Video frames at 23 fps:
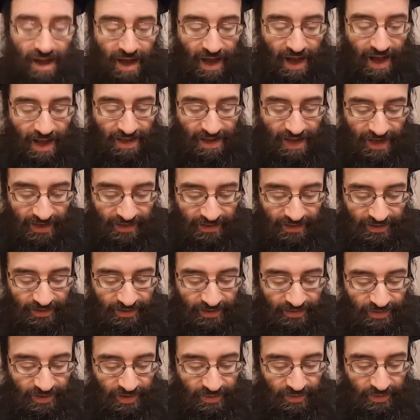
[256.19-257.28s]
А я, говорит,
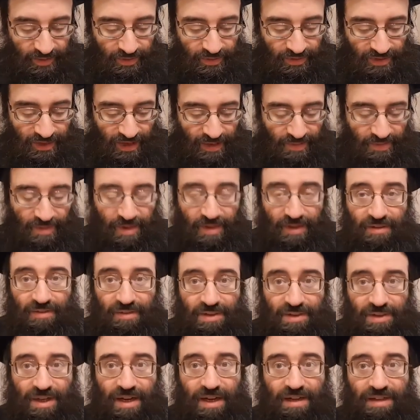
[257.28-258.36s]
говорю, Стайп
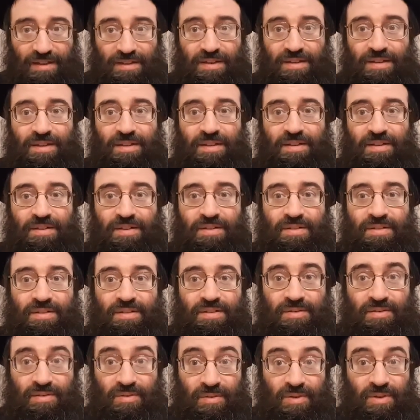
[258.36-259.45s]
отвечает –
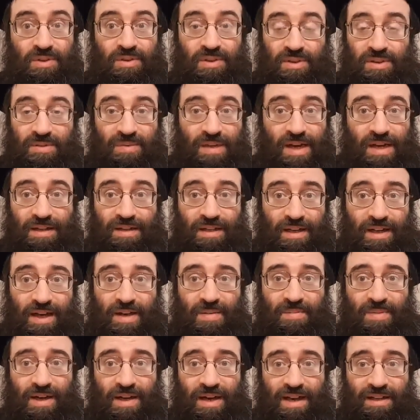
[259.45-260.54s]
у них же семья не такая
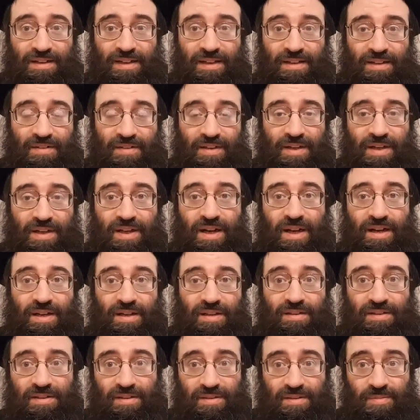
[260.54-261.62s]
богатая наверняка,
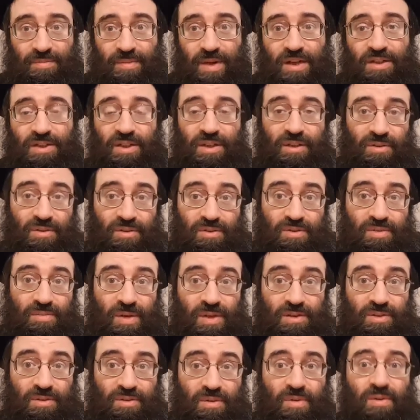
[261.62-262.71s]
это мальчик, который
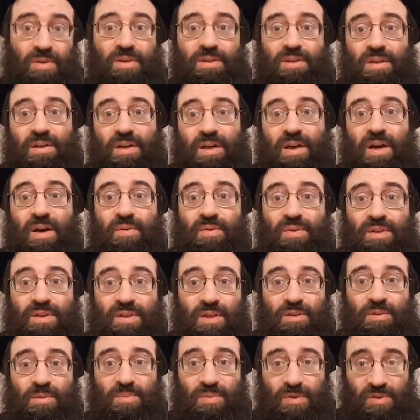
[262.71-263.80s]
занимается Торой, наверняка у них
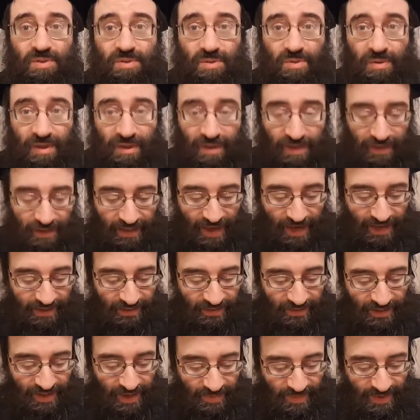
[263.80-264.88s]
нету прислуги. Так я
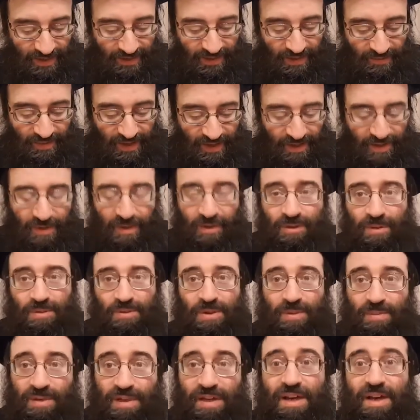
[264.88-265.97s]
говорю не об этом, я не говорю о том,
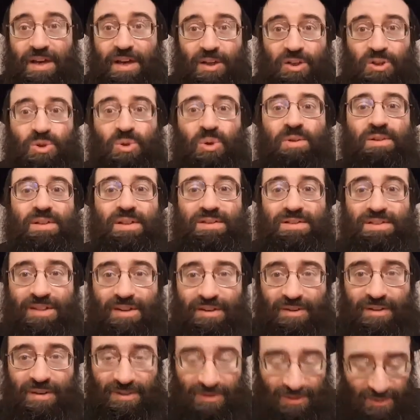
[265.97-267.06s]
чтобы ты что-то
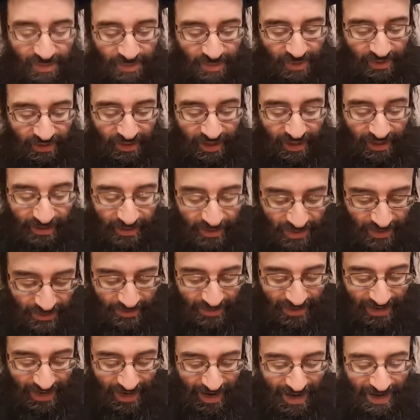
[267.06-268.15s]
сделал для субботы, я говорю, чтобы
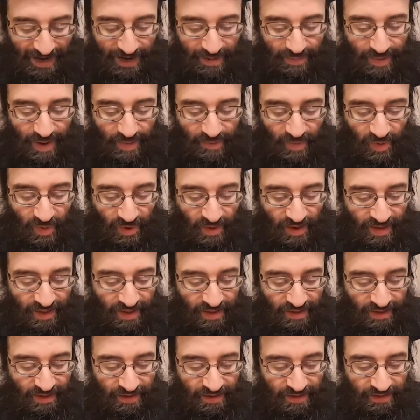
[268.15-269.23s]
ты реально помог,
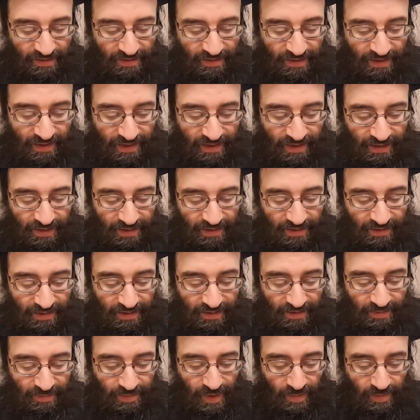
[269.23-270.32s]
да,
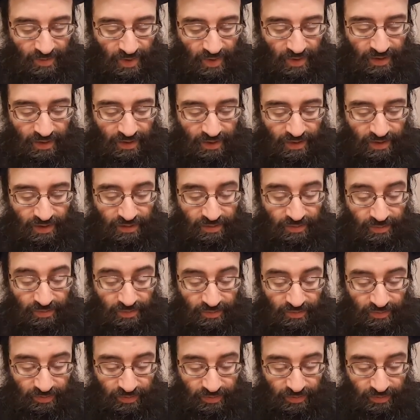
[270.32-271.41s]
помог, э,